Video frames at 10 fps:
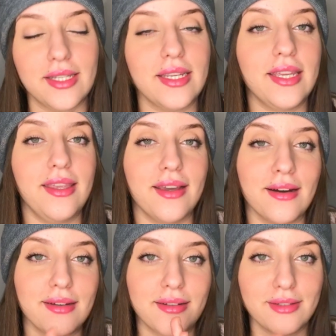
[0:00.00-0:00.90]
هي
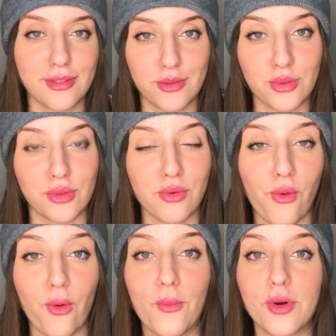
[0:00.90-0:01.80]
كسكسو
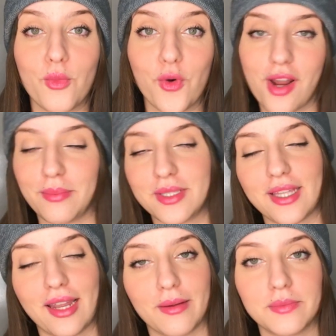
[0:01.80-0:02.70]
ومن موراه
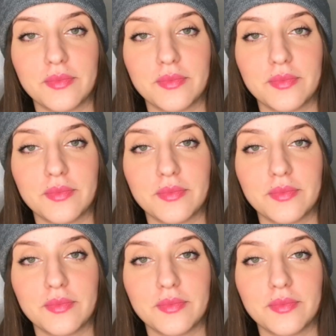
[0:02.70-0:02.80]
بسطيله